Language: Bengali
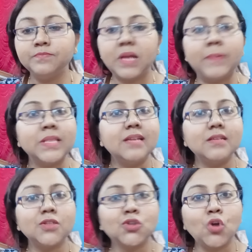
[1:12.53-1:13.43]
আমাদের
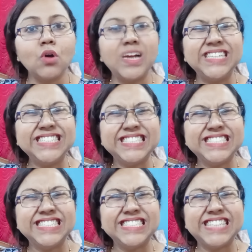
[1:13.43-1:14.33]
সোকাল
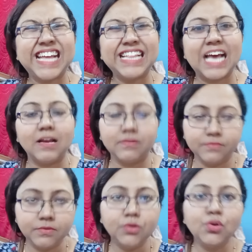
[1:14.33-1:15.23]
দাদা
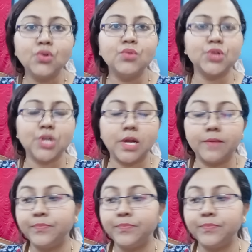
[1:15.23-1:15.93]
ন নমস্কার